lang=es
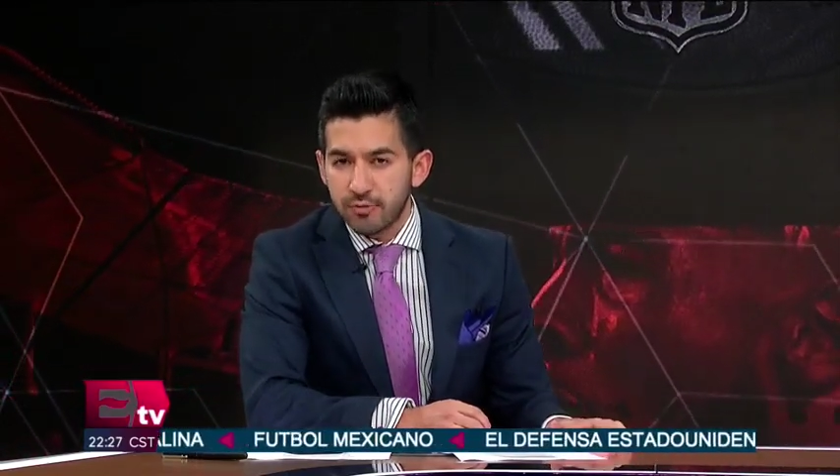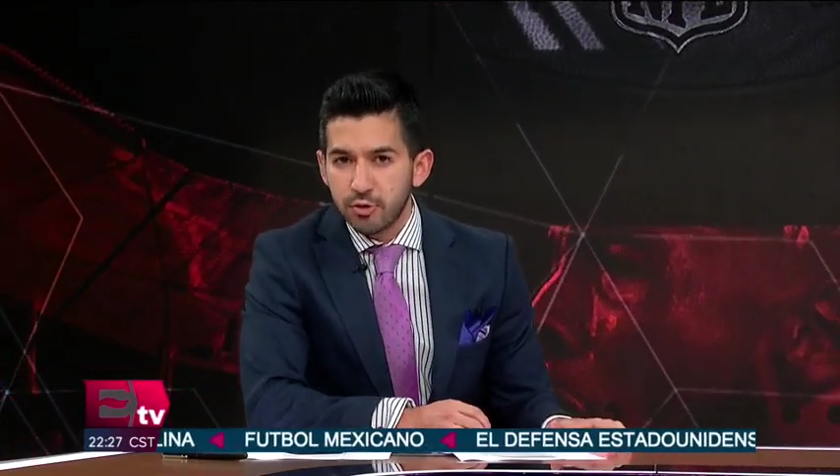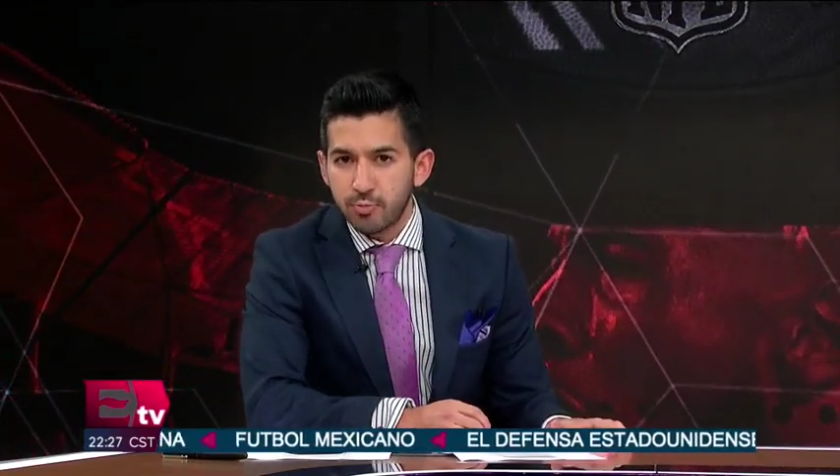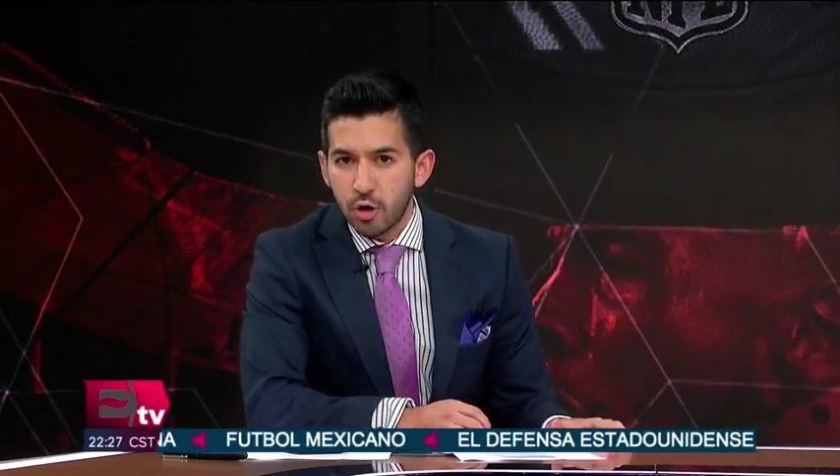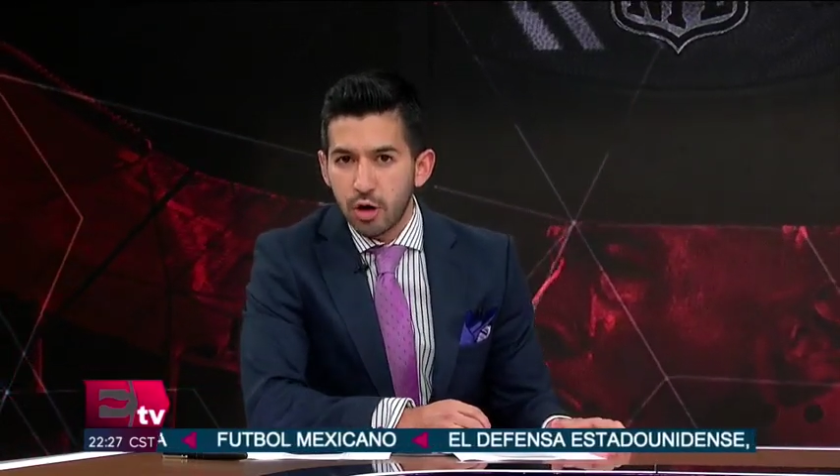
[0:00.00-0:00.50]
del
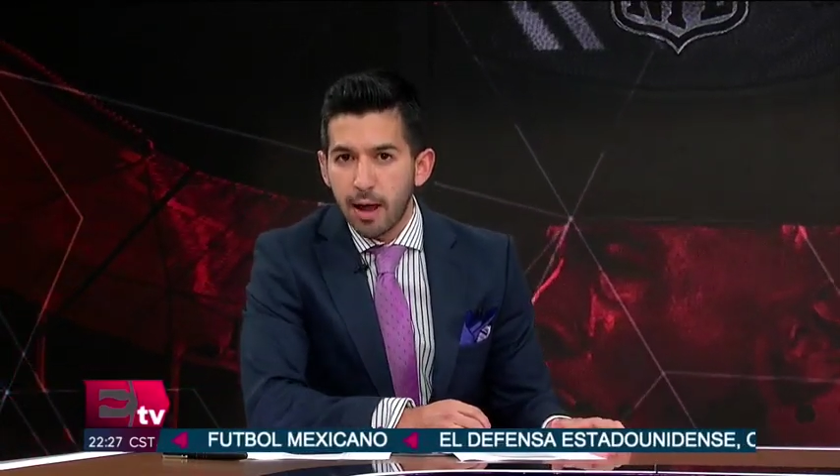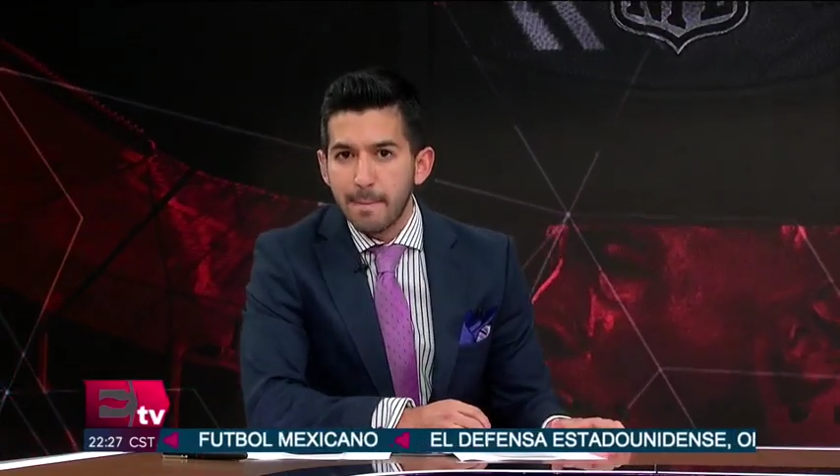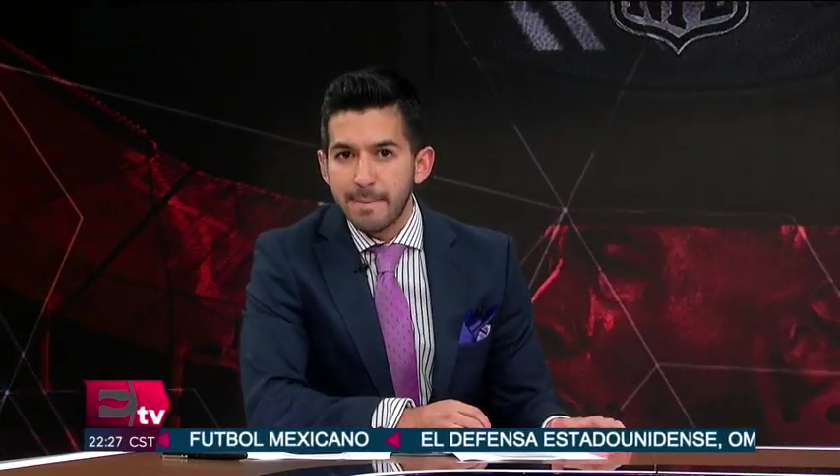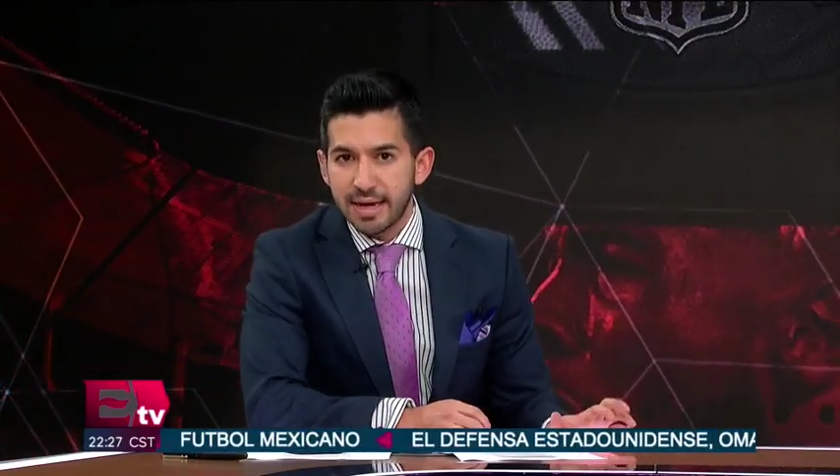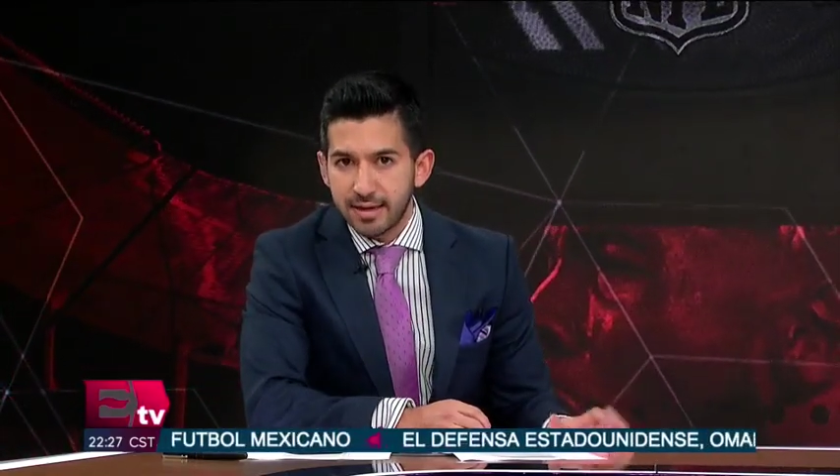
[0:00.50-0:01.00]
fútbol
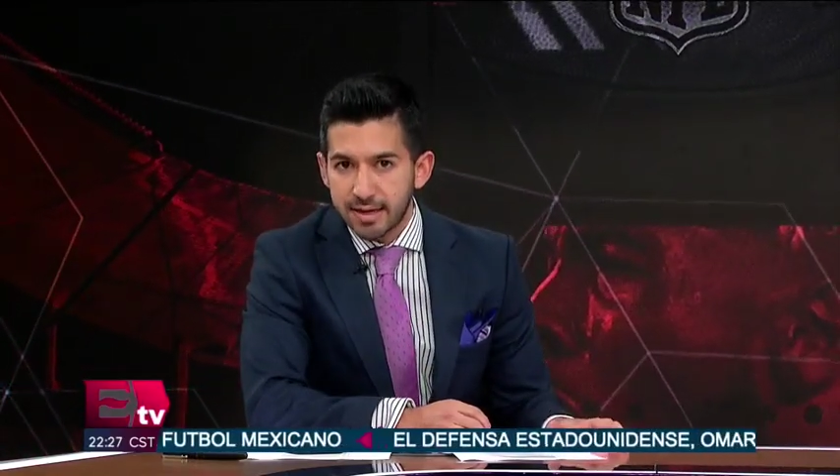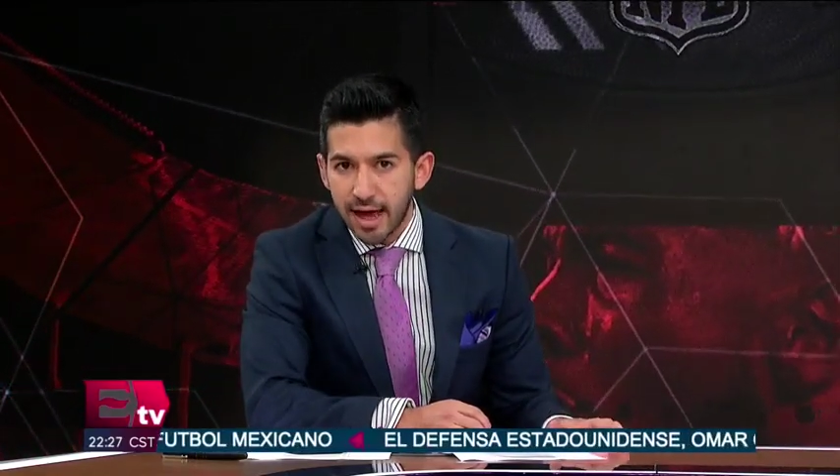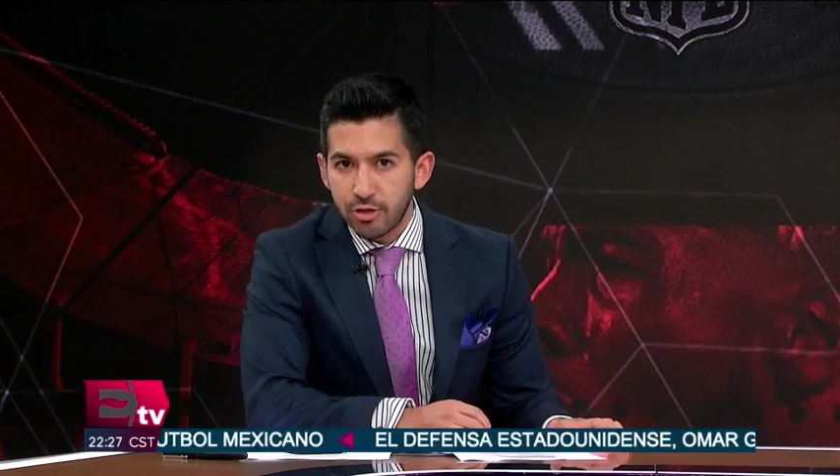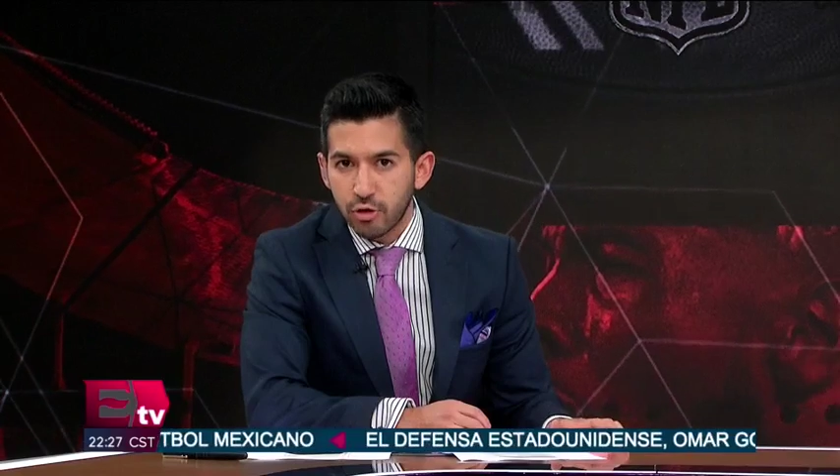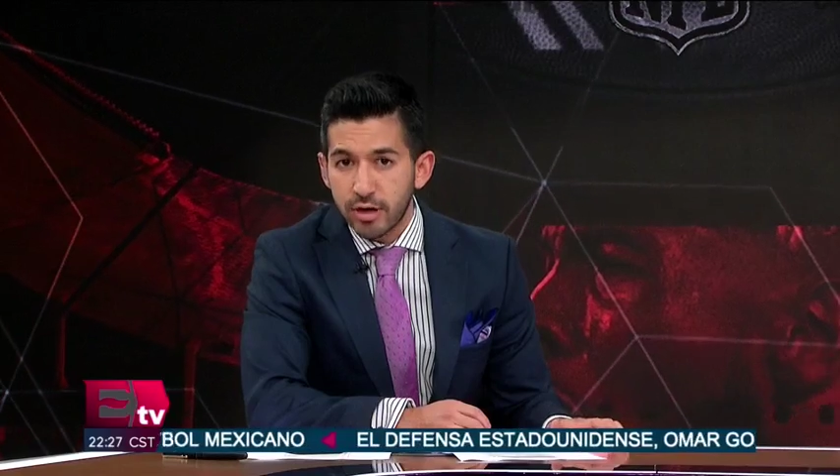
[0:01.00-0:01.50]

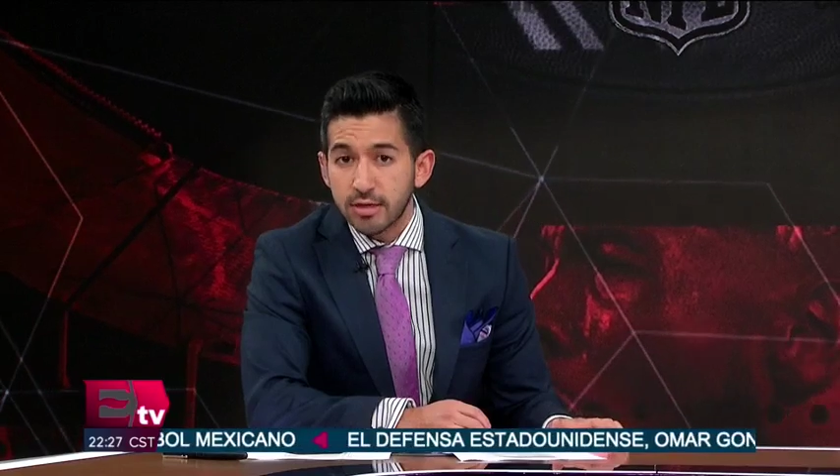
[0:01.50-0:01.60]
mexicano.